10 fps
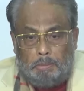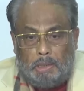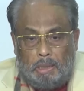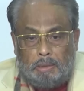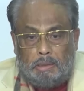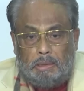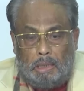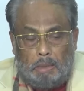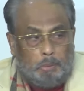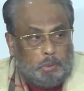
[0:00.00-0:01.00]
জনসমর্থন
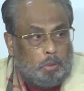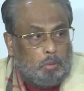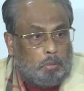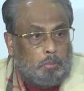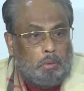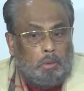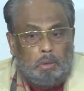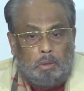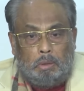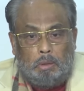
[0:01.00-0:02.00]
ও সাংগঠনিক
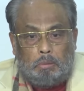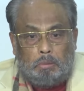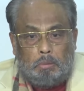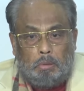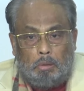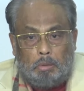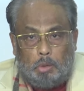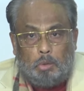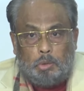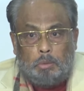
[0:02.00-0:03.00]
শক্তি প্রকাশ পাবে
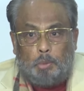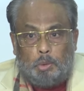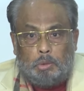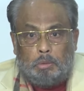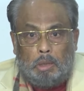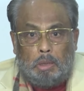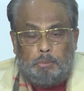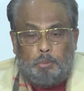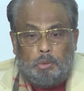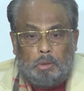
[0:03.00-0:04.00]
এ সময় উপস্থিত
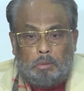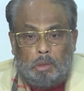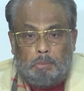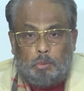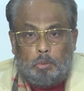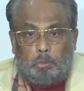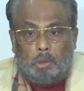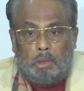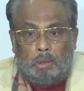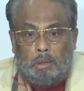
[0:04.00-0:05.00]
ছিলেন জাতীয় পার্টির
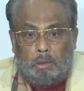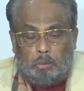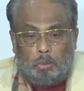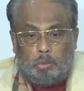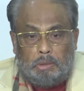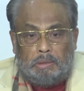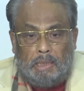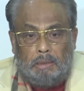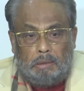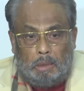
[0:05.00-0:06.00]
কো চেয়ারম্যান রংপুর
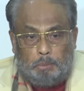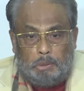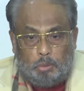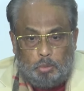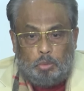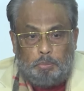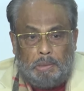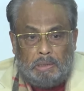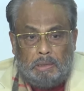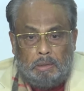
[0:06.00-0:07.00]
সিটি কর্পোরেশনের
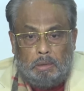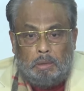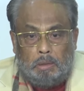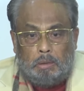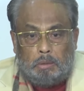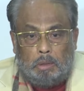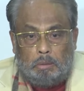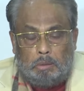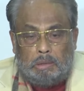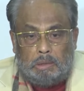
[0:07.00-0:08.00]
মেয়র
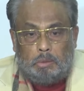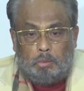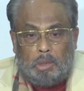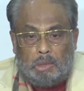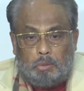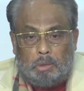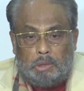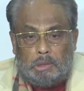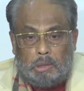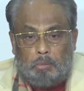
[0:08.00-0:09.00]
মুস্তাফিজার রহমান মুস্তফা
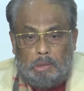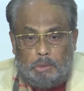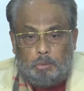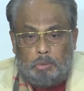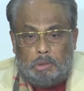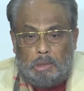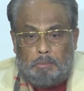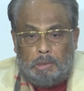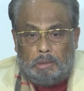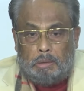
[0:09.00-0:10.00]
ভাইস চেয়ারম্যান এস
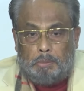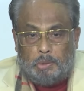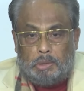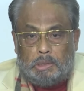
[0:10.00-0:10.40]
এম ইয়াসির